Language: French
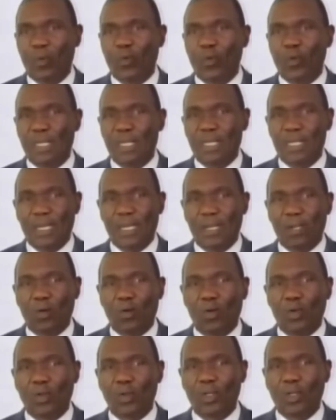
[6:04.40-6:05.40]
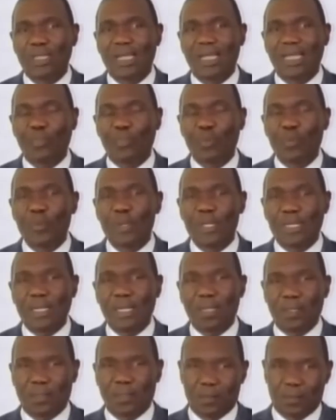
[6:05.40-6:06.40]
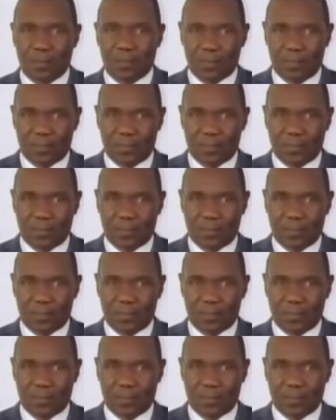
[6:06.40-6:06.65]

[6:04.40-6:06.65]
elle requiert un ordre républicain.